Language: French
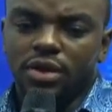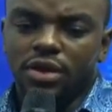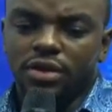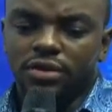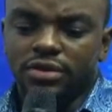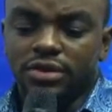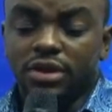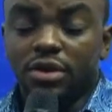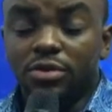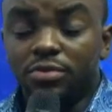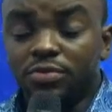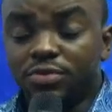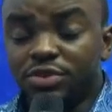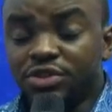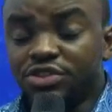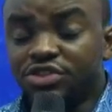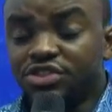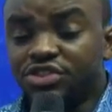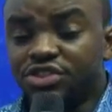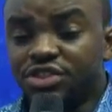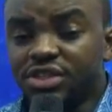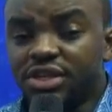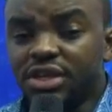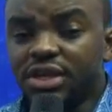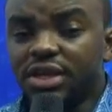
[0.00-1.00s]

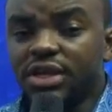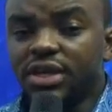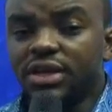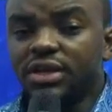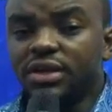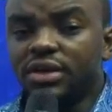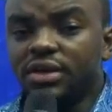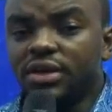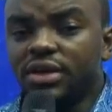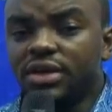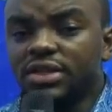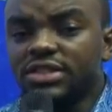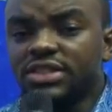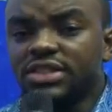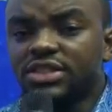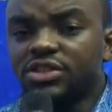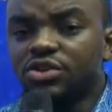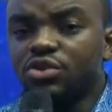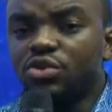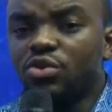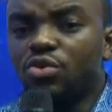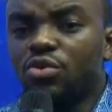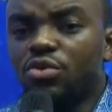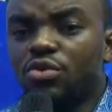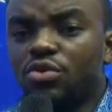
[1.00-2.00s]
d'empêcher à ce
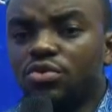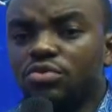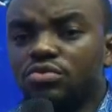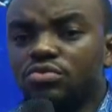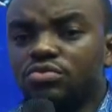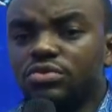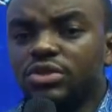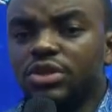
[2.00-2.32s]
qu'on